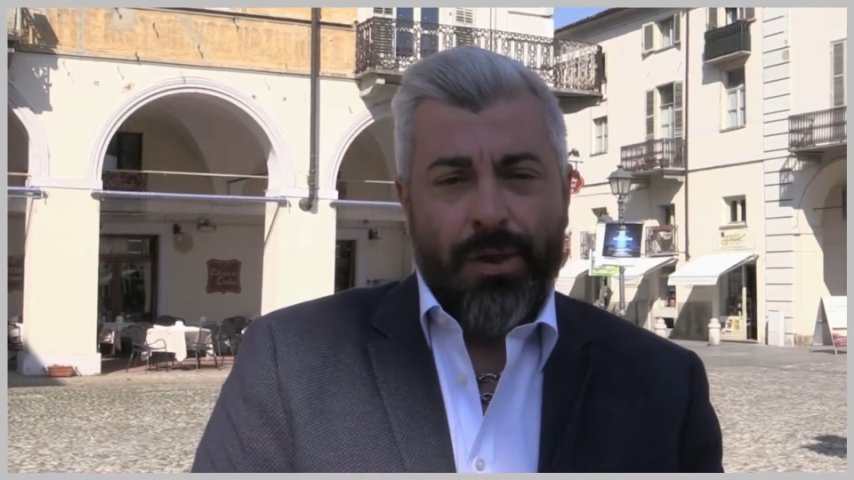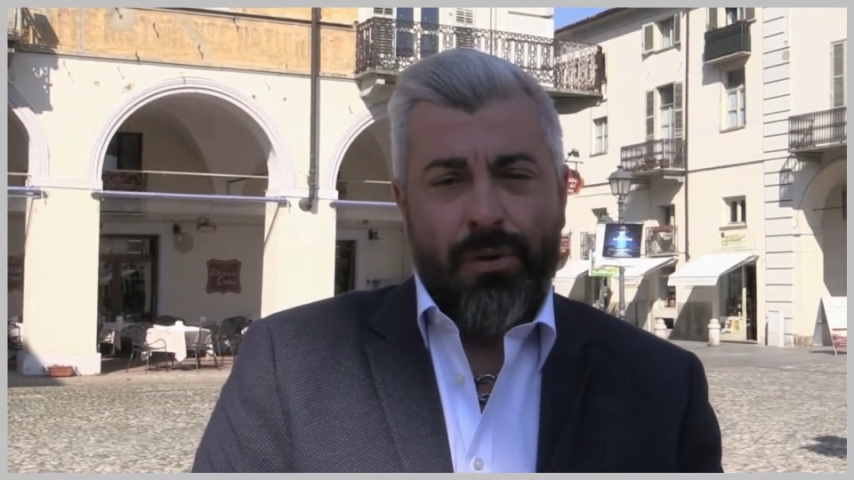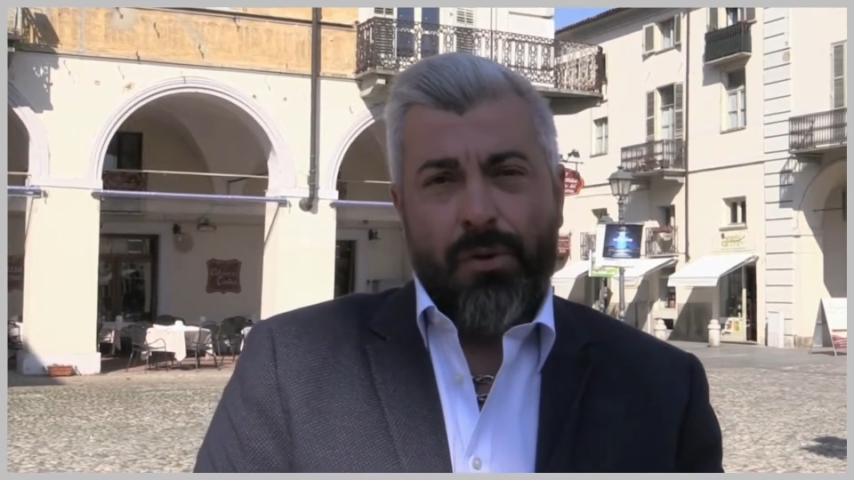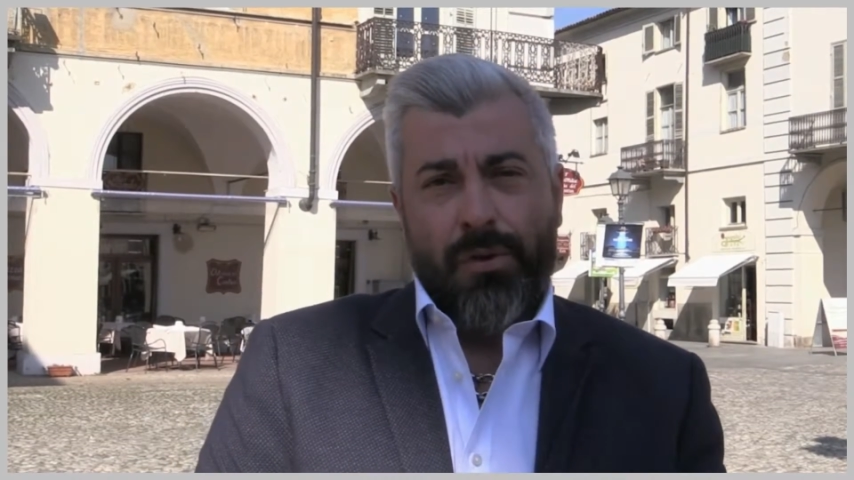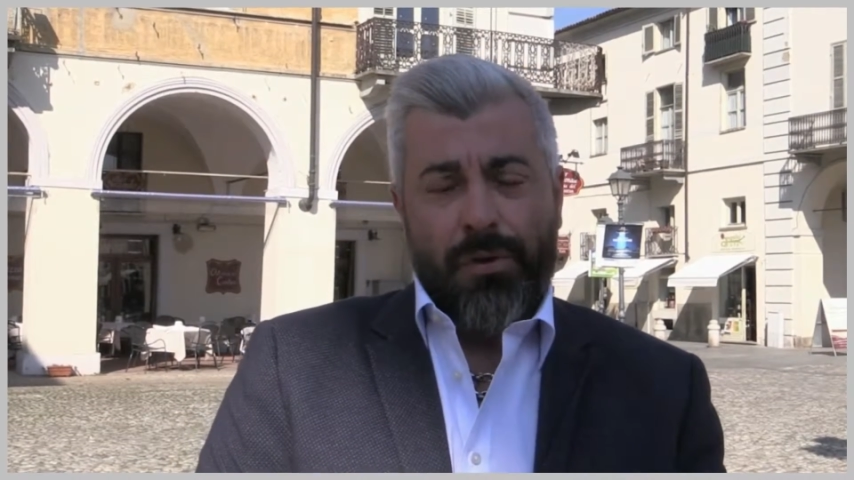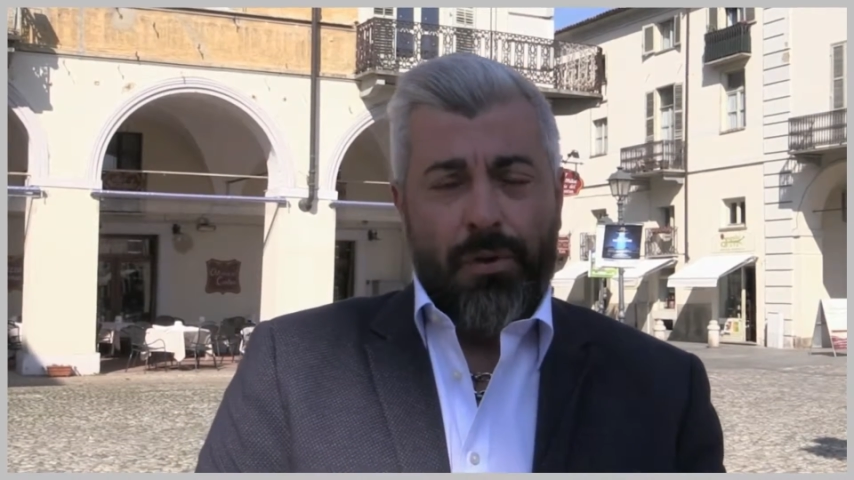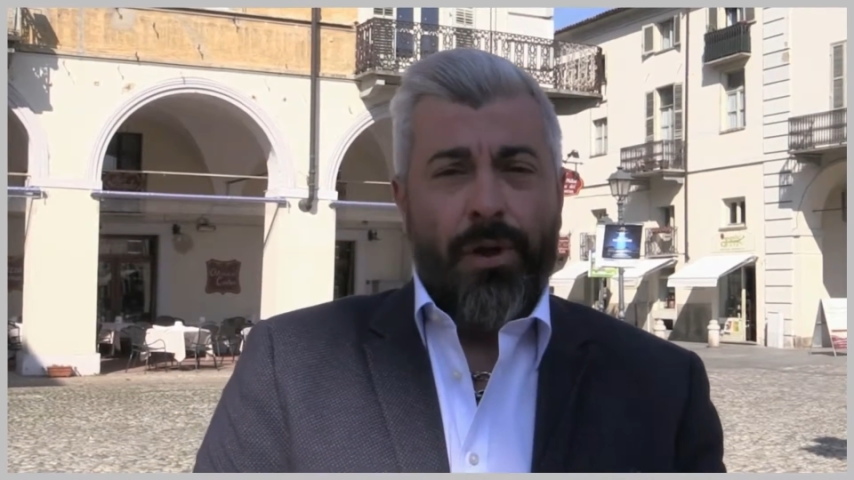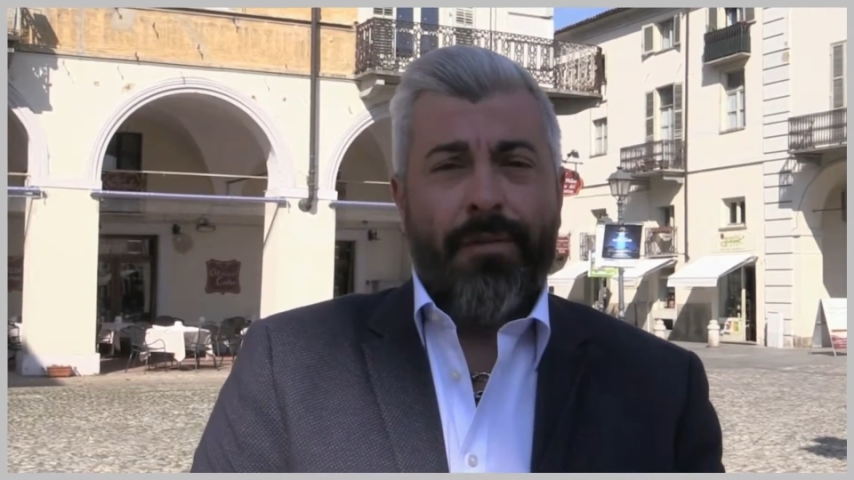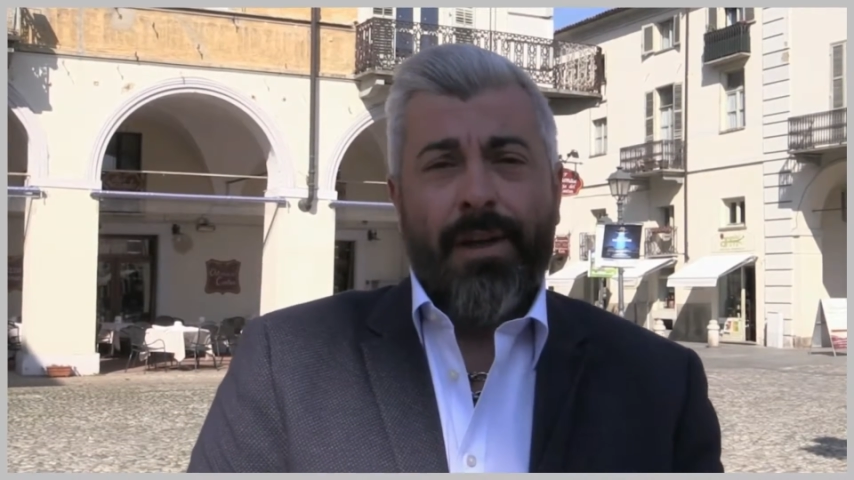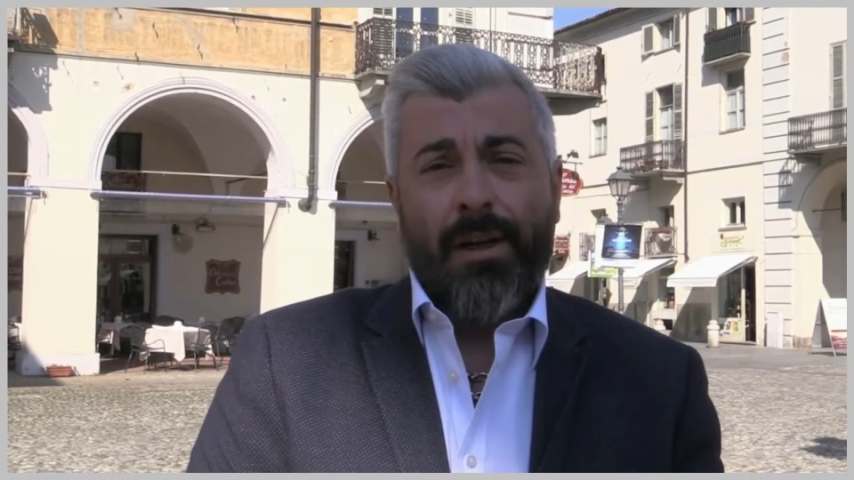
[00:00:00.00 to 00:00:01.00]

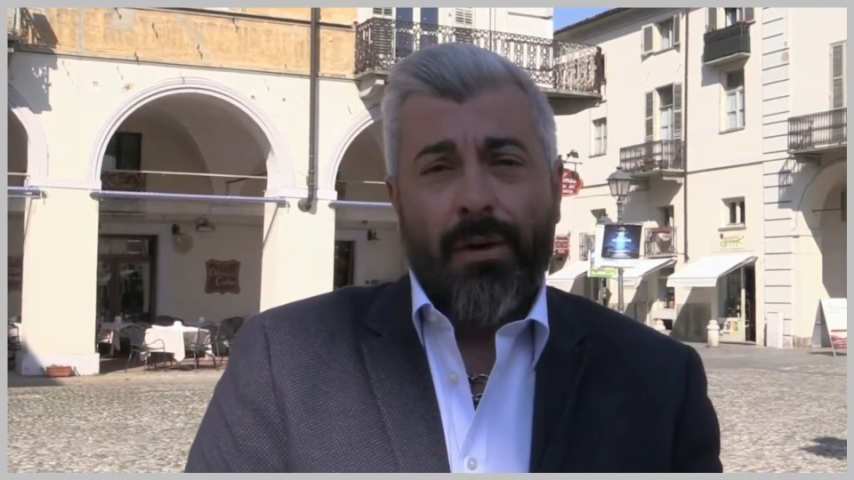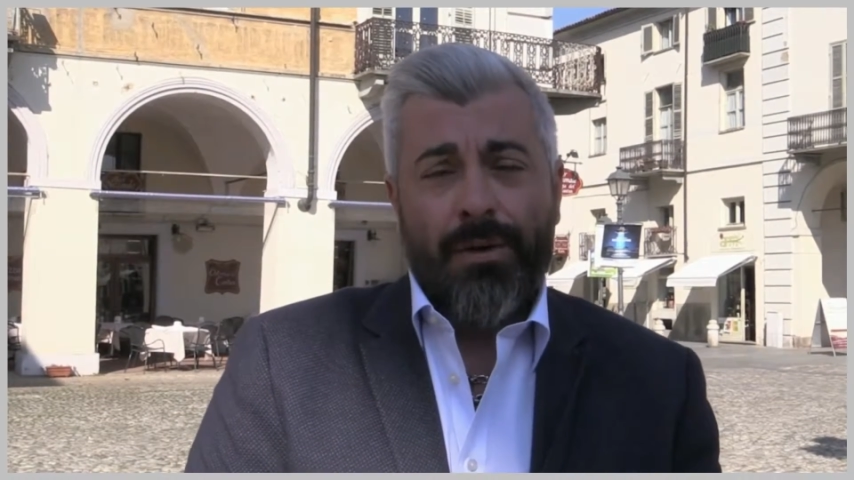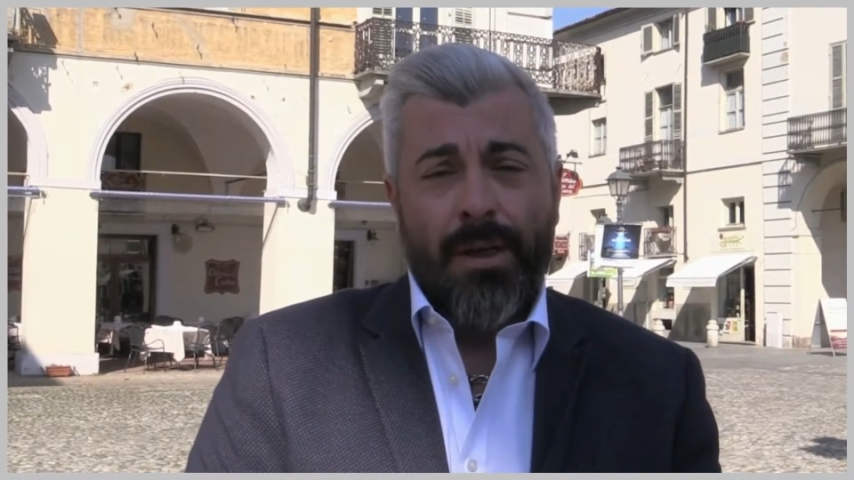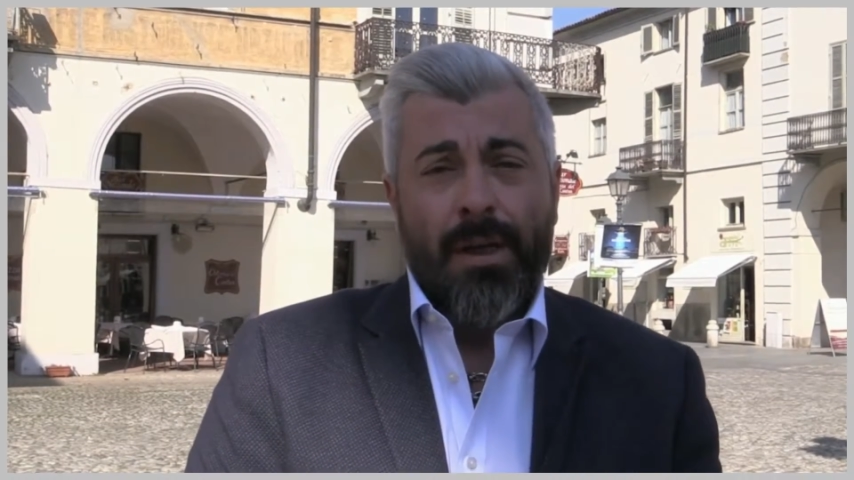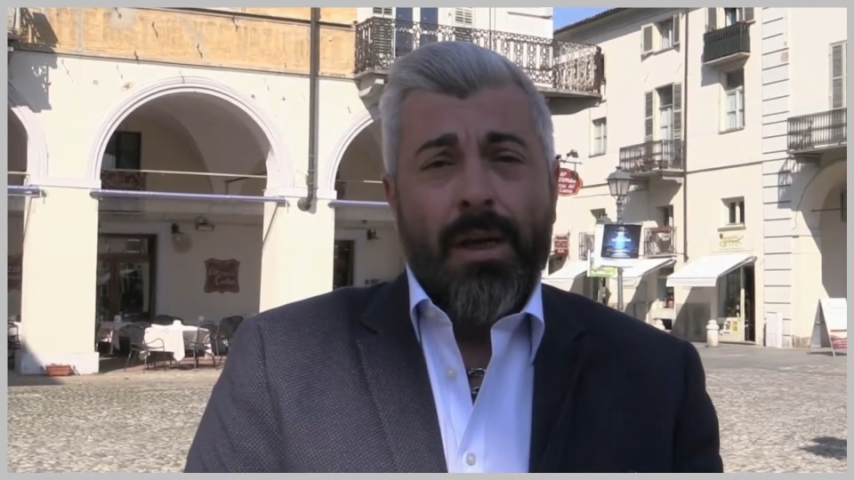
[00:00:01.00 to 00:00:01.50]
l'associazione Filos